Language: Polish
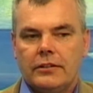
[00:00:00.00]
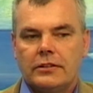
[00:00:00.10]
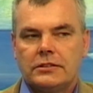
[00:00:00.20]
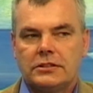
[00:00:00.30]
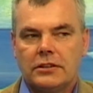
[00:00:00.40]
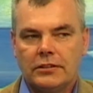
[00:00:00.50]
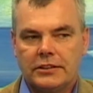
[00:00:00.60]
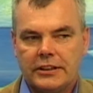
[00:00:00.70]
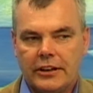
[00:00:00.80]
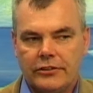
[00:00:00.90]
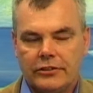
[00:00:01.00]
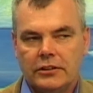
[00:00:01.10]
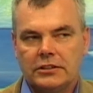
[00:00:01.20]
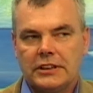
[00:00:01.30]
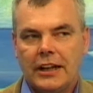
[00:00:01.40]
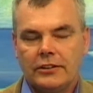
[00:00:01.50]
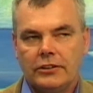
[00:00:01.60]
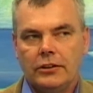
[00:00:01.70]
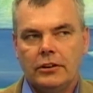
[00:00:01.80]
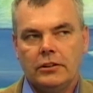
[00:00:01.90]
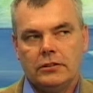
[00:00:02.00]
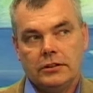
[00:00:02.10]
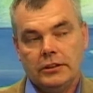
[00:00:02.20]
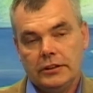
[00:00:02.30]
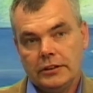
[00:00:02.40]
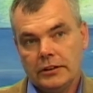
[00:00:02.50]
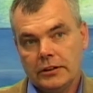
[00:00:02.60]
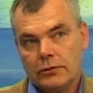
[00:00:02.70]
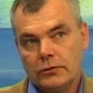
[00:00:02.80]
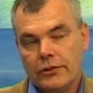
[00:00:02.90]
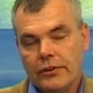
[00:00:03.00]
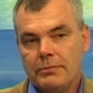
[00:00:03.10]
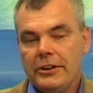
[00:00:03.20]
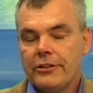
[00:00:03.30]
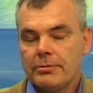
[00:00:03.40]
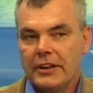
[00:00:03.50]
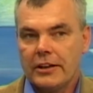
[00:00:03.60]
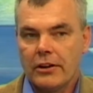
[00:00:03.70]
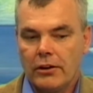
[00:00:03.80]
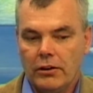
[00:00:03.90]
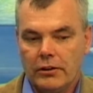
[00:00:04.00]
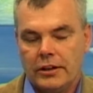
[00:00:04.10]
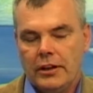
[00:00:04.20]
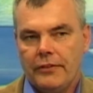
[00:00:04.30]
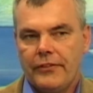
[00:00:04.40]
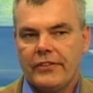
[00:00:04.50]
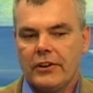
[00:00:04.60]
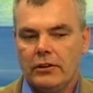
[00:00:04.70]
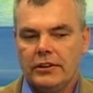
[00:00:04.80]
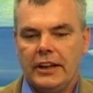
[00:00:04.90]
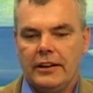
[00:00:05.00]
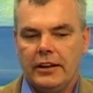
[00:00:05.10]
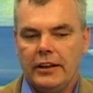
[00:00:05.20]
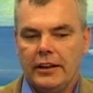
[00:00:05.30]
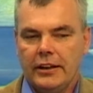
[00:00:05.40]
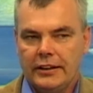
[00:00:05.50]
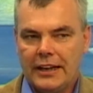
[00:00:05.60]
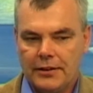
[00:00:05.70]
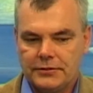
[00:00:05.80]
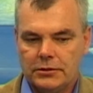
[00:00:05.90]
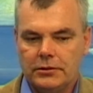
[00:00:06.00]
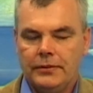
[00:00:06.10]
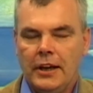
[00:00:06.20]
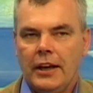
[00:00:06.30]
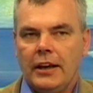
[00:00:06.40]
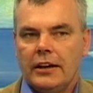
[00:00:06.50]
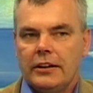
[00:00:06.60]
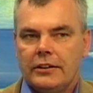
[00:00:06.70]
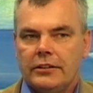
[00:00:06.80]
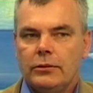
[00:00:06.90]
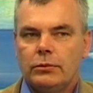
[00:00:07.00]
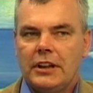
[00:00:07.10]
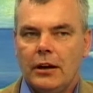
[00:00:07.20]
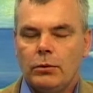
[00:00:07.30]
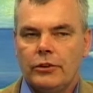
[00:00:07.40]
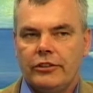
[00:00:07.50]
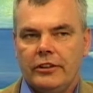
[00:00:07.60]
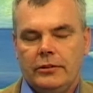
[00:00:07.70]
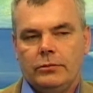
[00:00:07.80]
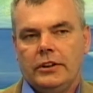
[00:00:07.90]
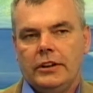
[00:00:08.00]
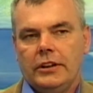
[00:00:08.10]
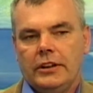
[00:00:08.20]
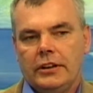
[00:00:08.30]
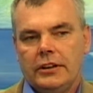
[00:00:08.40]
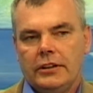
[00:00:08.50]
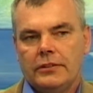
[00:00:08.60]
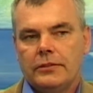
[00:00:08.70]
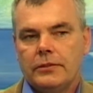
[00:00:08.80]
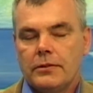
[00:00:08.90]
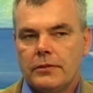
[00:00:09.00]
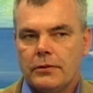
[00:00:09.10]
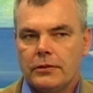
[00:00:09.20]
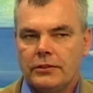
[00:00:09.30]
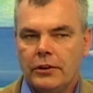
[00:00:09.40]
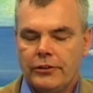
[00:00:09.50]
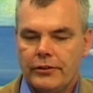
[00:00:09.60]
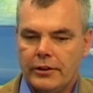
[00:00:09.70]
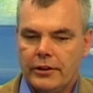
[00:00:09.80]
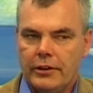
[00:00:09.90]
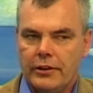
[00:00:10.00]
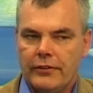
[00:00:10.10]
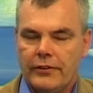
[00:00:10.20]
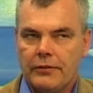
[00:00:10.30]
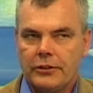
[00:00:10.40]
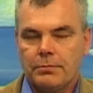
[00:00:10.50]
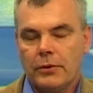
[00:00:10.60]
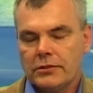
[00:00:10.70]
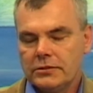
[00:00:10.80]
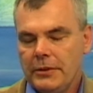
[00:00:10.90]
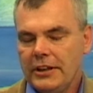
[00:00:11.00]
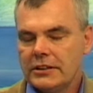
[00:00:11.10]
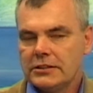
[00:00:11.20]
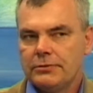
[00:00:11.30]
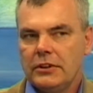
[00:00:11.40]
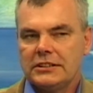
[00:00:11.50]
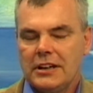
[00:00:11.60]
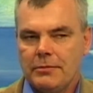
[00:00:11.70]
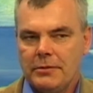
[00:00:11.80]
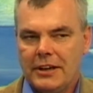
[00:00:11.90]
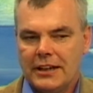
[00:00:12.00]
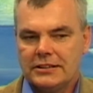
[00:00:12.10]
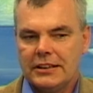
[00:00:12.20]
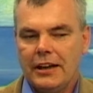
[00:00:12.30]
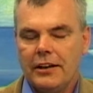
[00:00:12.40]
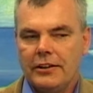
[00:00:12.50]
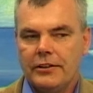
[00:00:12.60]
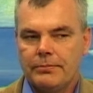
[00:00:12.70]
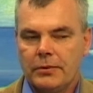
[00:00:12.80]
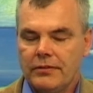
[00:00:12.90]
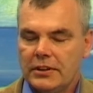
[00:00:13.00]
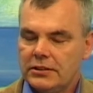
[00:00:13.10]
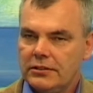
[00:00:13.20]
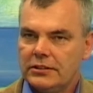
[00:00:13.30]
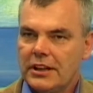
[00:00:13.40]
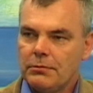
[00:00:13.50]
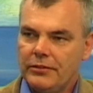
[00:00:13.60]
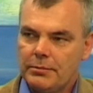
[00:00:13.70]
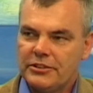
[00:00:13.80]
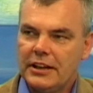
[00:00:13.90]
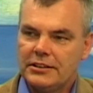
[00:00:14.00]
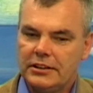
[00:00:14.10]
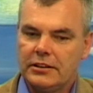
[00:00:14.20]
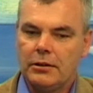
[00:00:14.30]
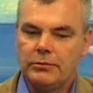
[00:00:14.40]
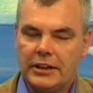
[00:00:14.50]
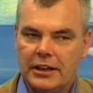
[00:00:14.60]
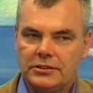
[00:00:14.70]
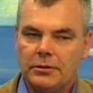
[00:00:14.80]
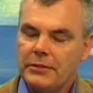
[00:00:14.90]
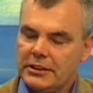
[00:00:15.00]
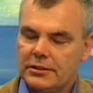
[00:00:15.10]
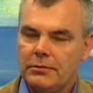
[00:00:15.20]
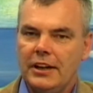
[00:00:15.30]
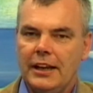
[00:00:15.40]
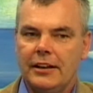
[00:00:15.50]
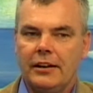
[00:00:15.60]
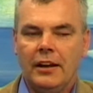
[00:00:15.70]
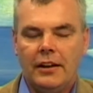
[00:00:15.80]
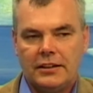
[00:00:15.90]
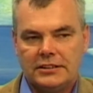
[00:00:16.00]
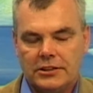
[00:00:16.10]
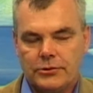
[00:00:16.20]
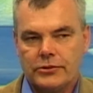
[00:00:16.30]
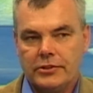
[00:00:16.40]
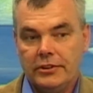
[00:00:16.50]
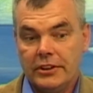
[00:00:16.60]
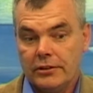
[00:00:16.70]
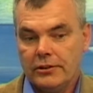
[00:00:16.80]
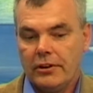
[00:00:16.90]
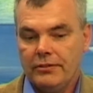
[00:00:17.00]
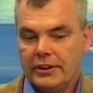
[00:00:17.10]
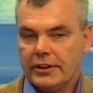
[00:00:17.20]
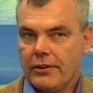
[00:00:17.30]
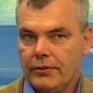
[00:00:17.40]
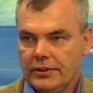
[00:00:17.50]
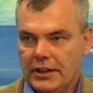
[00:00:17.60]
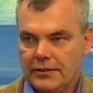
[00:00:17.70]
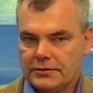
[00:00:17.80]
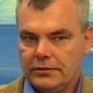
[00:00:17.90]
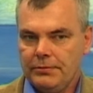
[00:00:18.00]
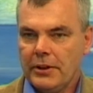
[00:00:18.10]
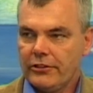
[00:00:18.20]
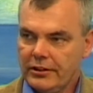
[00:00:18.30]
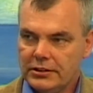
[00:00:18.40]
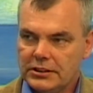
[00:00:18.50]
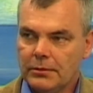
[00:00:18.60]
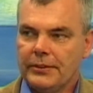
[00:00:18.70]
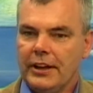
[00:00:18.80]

Stąd też ostatnio zrobiliśmy krok w stronę dawców. Udało się dojść, y, zawrzeć porozumienie z władzami miasta i wprowadzono darmowe przejazdy komunikacją miejską dla zasłużonych, honorowych krwiodawców pierwszego stopnia.